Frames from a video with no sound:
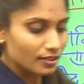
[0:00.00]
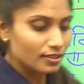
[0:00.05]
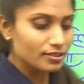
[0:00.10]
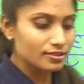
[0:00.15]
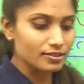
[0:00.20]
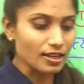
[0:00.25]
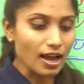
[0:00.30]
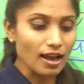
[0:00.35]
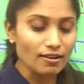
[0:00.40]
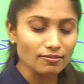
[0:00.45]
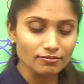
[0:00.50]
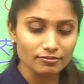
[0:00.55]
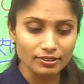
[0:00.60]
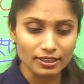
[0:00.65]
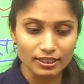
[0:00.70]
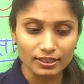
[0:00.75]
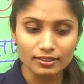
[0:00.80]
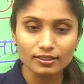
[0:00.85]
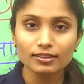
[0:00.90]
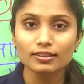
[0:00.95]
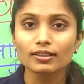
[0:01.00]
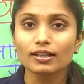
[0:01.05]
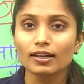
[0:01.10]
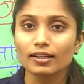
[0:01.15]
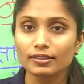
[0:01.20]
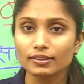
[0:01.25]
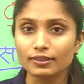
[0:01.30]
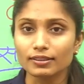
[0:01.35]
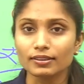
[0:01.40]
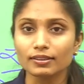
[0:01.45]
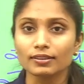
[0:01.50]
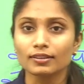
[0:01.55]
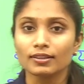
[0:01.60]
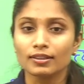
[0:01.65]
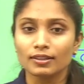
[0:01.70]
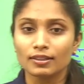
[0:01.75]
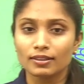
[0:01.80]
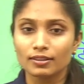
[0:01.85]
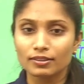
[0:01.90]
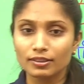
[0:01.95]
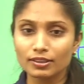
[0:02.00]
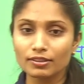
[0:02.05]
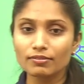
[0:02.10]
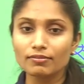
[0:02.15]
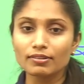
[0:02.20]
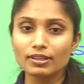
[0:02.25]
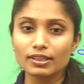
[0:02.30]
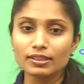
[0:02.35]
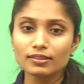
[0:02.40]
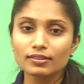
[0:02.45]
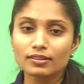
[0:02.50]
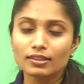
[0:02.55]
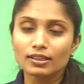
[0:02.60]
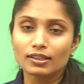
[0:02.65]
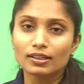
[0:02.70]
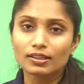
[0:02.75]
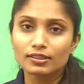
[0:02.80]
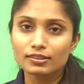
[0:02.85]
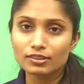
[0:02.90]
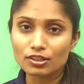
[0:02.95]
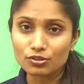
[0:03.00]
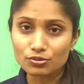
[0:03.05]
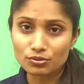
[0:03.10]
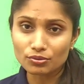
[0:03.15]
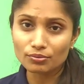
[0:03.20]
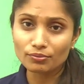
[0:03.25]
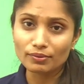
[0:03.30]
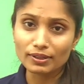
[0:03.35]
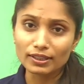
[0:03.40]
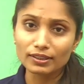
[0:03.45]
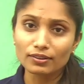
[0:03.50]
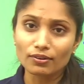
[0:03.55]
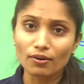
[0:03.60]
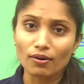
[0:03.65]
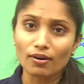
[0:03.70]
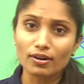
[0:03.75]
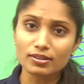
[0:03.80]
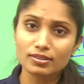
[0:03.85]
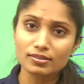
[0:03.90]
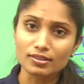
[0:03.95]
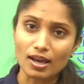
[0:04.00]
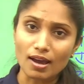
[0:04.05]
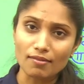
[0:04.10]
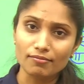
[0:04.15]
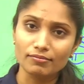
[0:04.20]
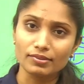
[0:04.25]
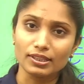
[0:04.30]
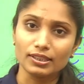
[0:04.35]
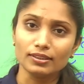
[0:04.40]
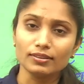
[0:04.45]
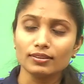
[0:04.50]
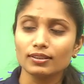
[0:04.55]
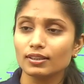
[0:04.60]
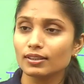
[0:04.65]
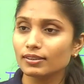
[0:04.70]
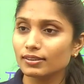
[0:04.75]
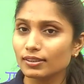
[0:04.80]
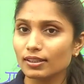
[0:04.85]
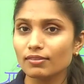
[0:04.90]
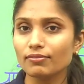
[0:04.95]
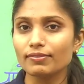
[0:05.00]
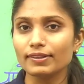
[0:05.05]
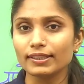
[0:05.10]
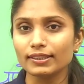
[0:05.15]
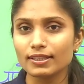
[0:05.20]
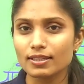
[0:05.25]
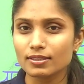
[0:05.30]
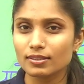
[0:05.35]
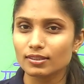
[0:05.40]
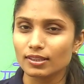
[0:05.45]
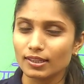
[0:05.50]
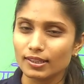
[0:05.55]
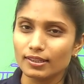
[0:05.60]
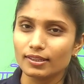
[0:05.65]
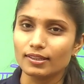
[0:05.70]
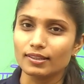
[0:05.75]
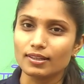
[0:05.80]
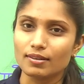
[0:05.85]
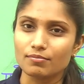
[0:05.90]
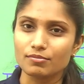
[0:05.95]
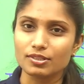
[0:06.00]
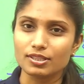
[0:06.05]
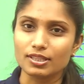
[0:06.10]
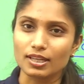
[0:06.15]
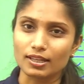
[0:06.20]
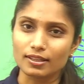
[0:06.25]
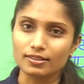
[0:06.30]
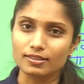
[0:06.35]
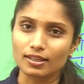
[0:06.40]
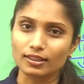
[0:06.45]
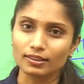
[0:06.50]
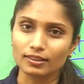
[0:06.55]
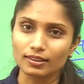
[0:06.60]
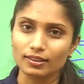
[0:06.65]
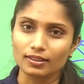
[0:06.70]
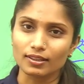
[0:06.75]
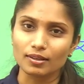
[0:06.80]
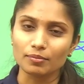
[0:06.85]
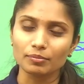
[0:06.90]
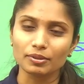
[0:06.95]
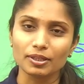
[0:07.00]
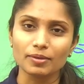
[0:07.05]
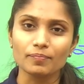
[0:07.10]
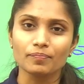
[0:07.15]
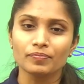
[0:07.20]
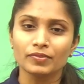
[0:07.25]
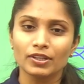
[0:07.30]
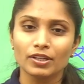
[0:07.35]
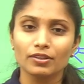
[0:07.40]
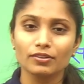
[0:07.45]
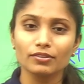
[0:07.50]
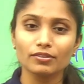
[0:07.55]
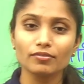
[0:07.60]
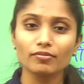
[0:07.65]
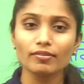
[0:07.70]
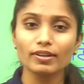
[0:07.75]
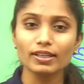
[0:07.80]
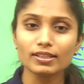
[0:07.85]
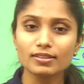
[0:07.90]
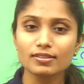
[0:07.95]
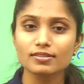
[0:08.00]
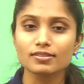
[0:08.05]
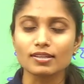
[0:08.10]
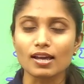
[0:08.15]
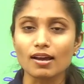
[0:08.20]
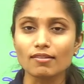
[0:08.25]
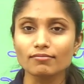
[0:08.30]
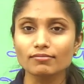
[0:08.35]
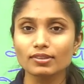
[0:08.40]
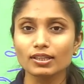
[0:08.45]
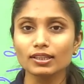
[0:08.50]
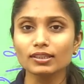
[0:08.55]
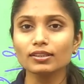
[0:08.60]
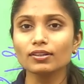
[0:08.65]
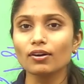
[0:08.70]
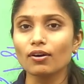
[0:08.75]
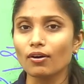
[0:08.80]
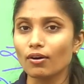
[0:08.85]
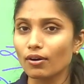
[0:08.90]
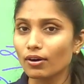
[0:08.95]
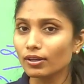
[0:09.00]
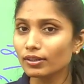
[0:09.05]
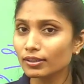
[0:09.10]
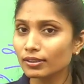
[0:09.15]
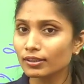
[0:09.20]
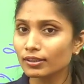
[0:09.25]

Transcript: सामवेद है ना ऋग्वेद यजुर्वेद और सामवेद ये वेदत्रयी के नाम से जाने जाते हैं आपके ऋग्वेद सामवेद और